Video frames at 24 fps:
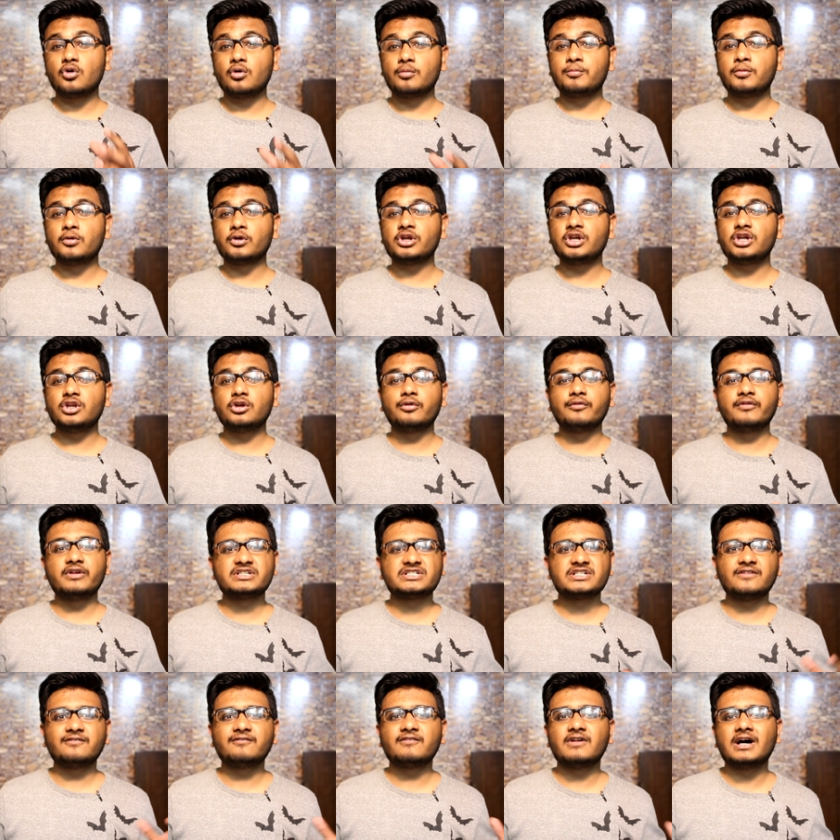ओप्पो की
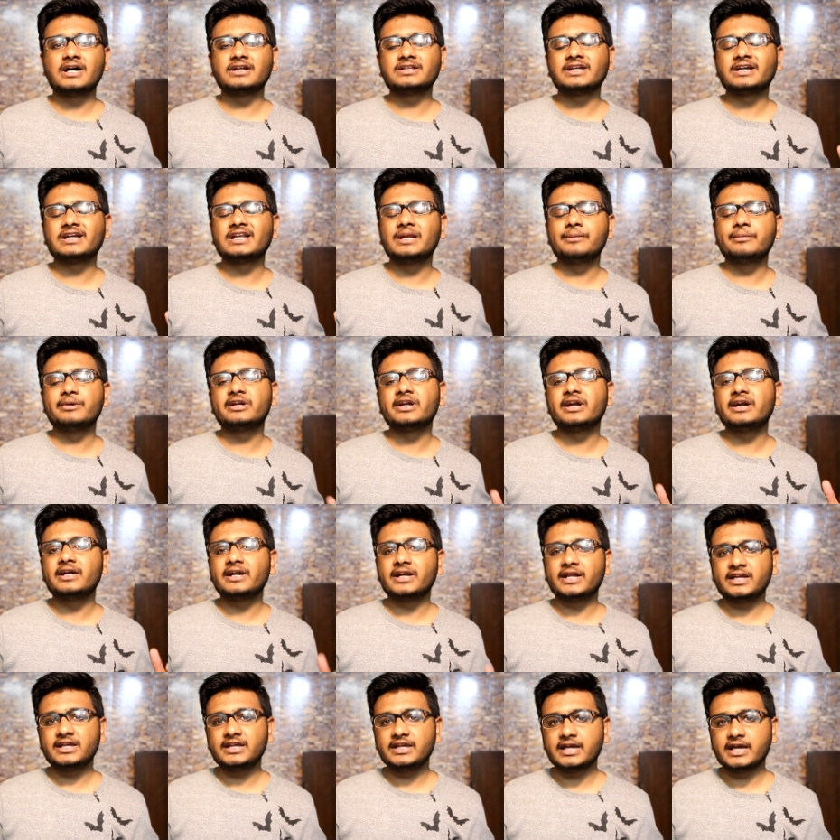इनोवेशन वहां तक लिमिटेड
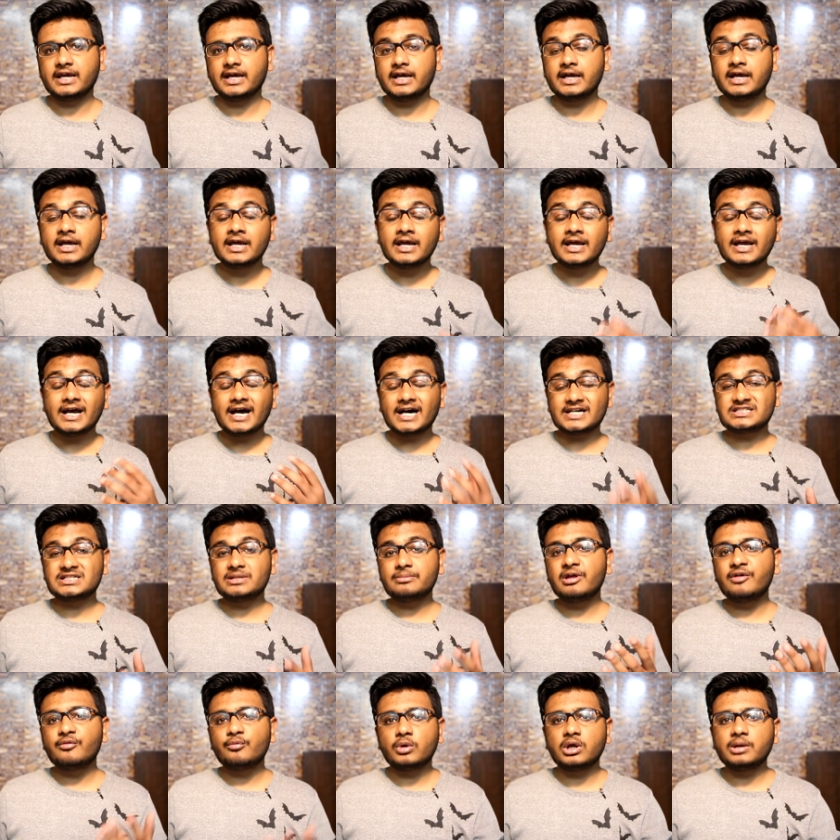नहीं है असल
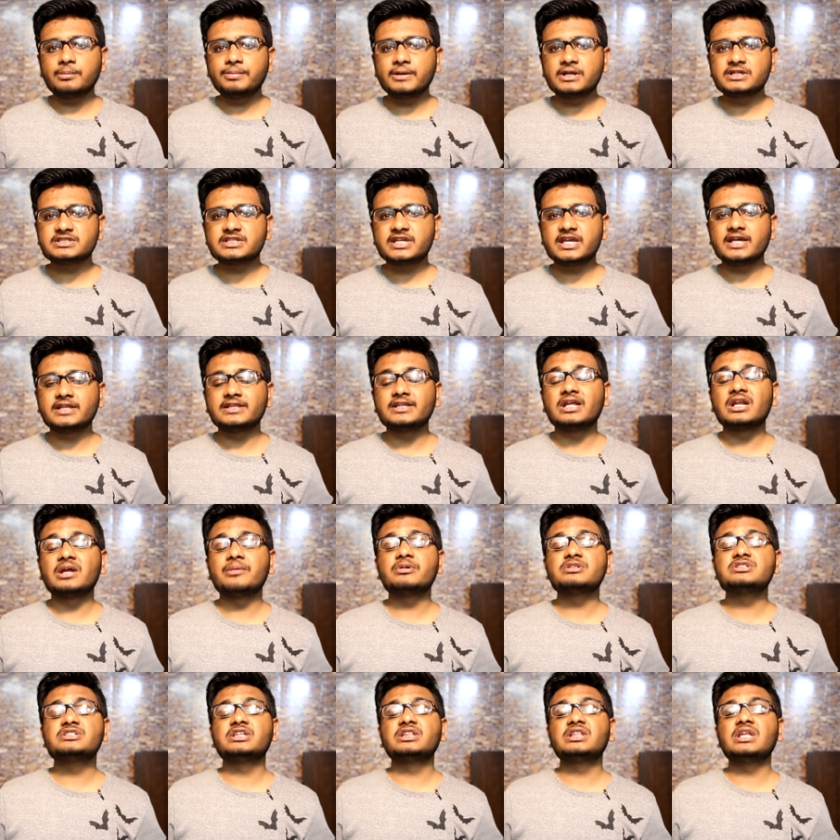में वन प्लस के अंदर
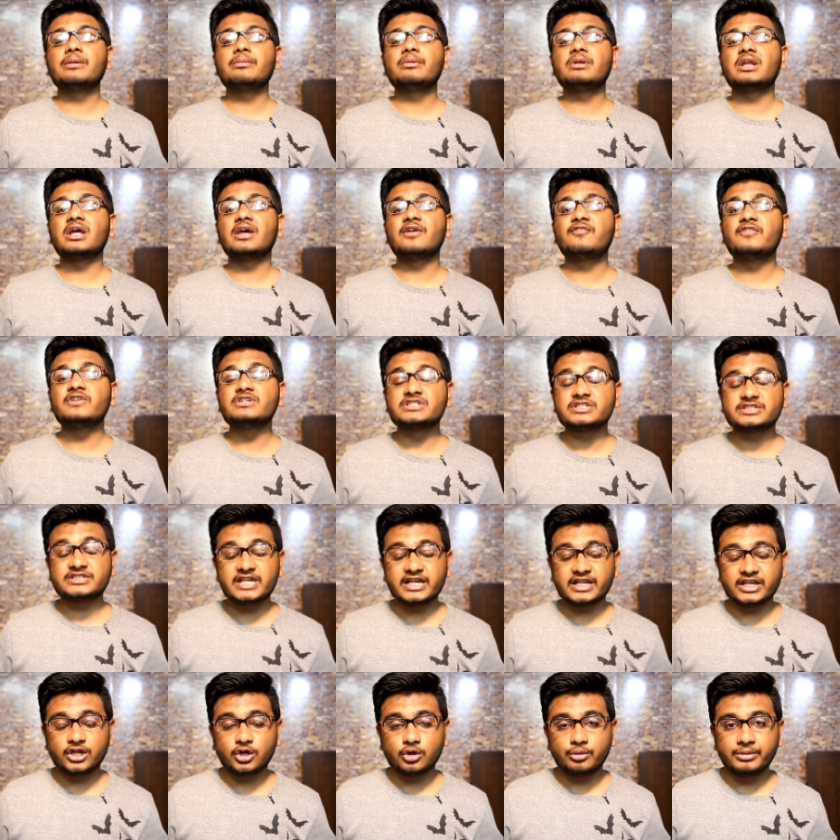हमें जितने भी नए फीचर्स
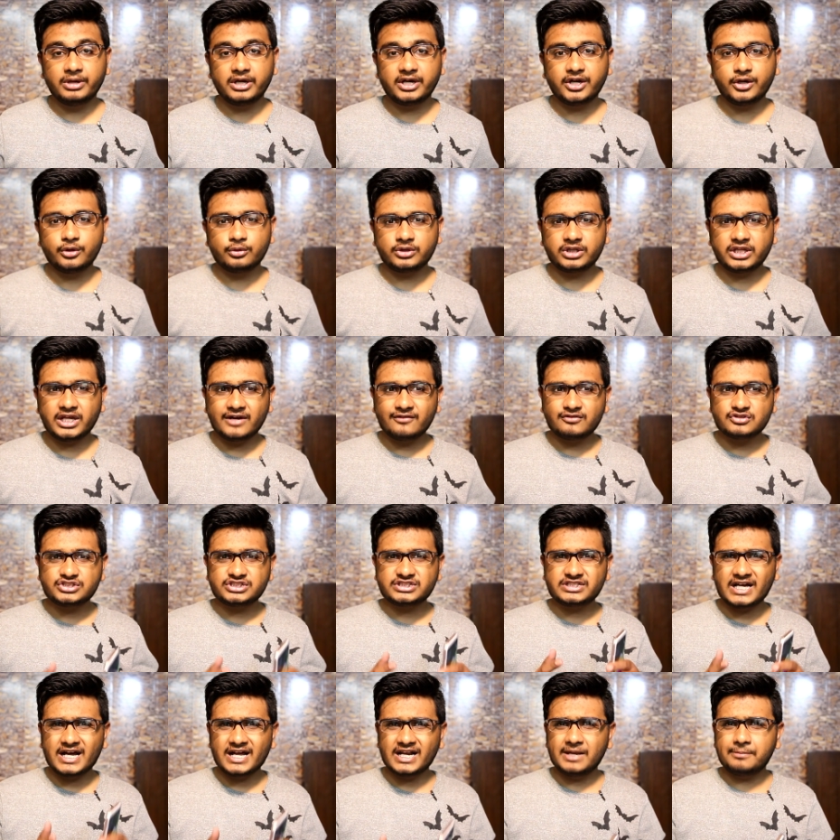देखने को मिल रहे होते हैं वो
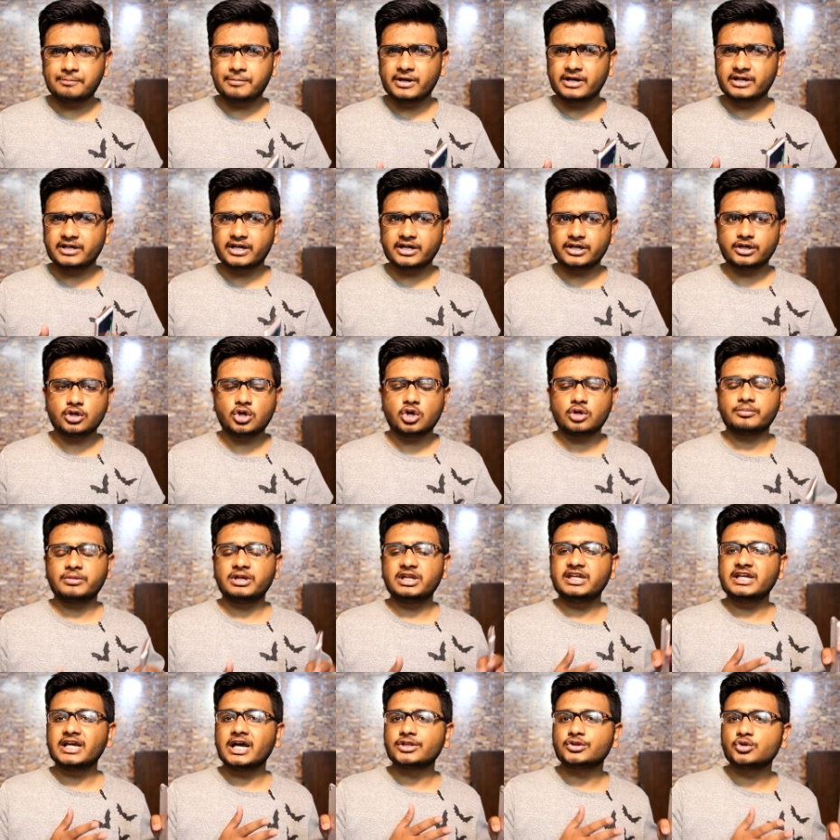सारे पेंटेड
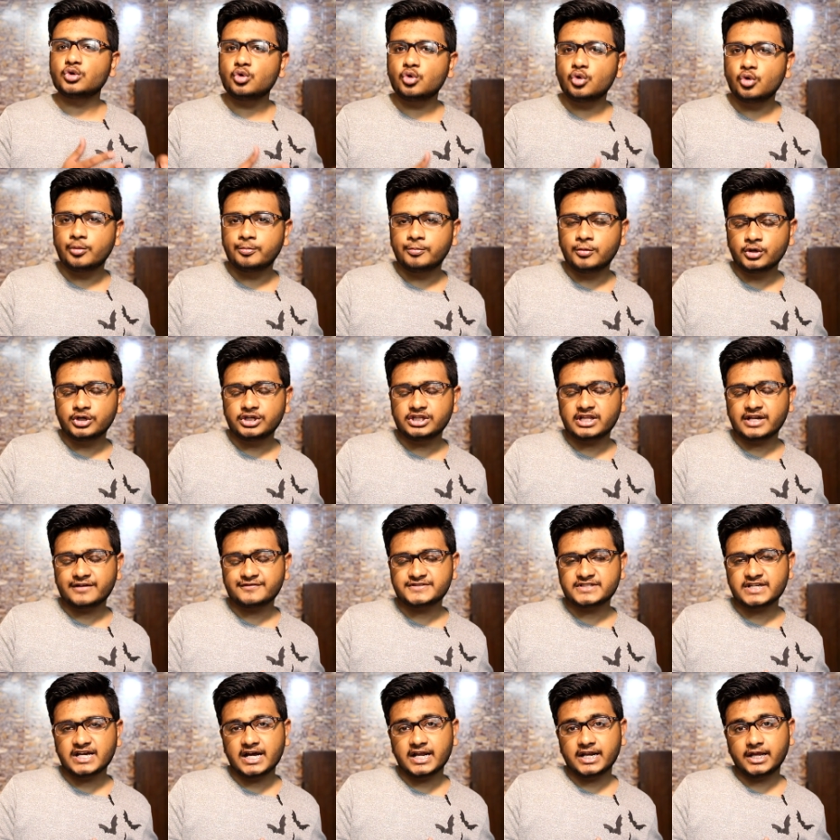नॉर्मली या तो ओप्पो की तरफ
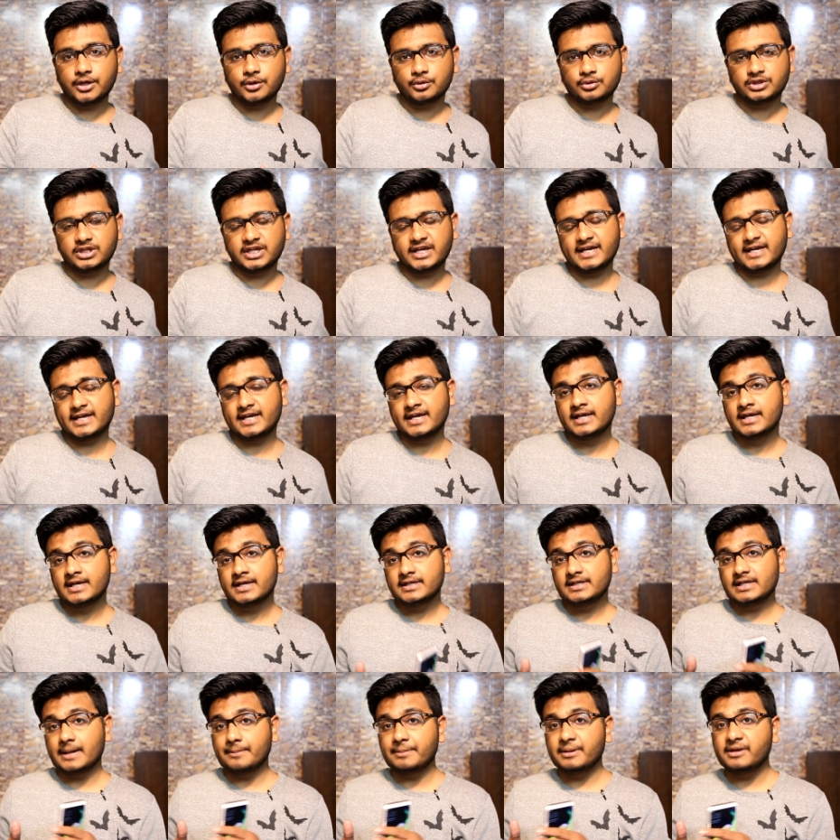से आ रहे होते हैं
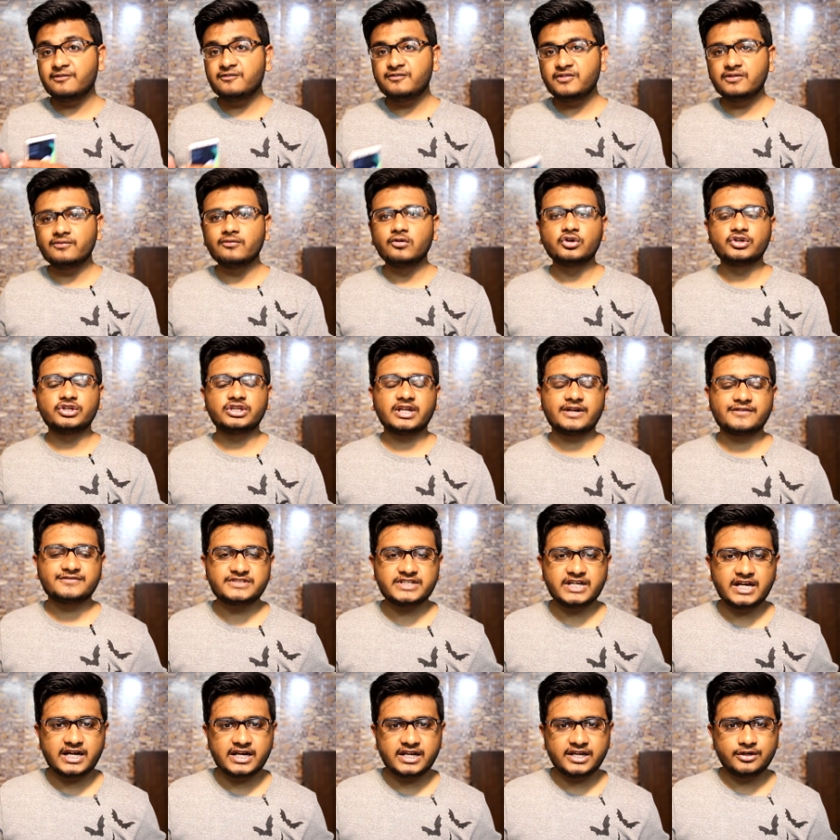या फिर वीवो की तरफ
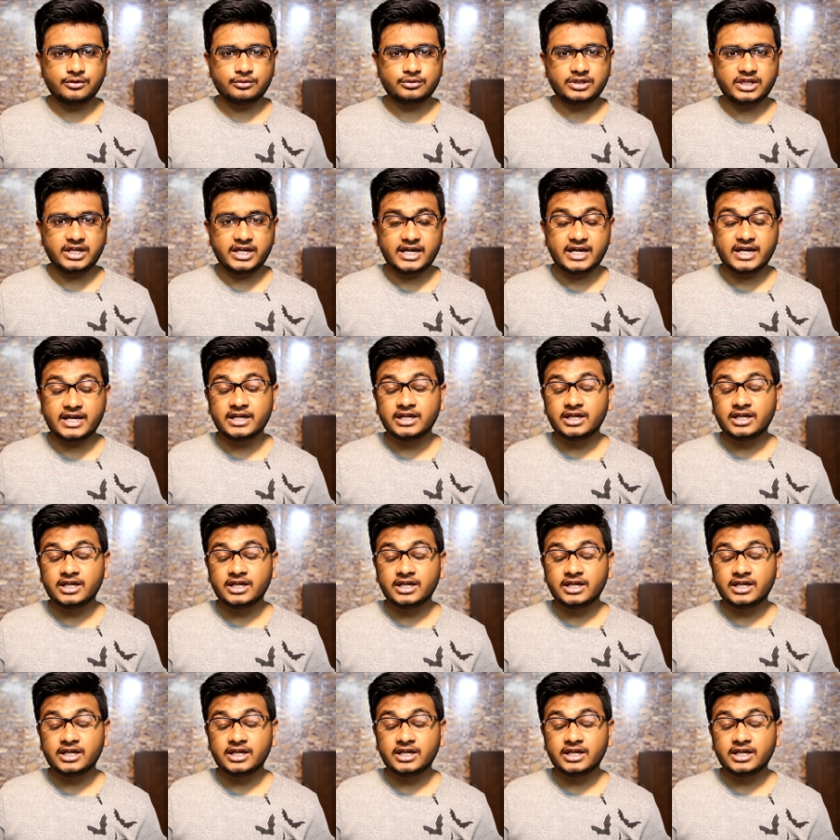से आ रहे होते हैं